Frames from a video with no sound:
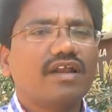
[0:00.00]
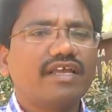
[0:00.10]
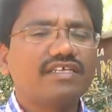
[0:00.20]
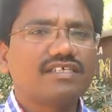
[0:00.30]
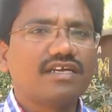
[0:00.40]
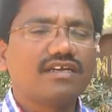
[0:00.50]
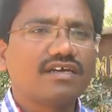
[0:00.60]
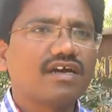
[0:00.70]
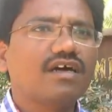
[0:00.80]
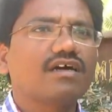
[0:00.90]

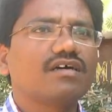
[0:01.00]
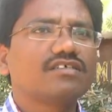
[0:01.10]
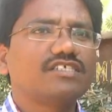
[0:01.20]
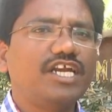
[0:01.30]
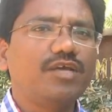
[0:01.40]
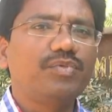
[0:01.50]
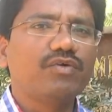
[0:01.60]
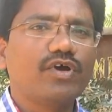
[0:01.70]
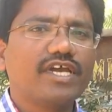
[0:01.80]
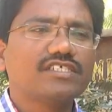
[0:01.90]
రీసెంట్గా
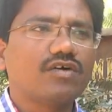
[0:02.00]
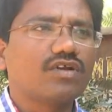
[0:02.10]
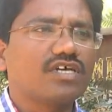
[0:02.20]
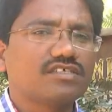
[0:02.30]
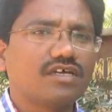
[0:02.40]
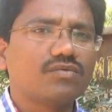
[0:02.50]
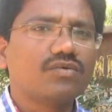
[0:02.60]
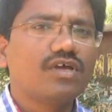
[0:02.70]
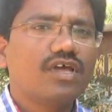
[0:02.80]
సిడిపిఓ ఎగ్జామ్ రాశారు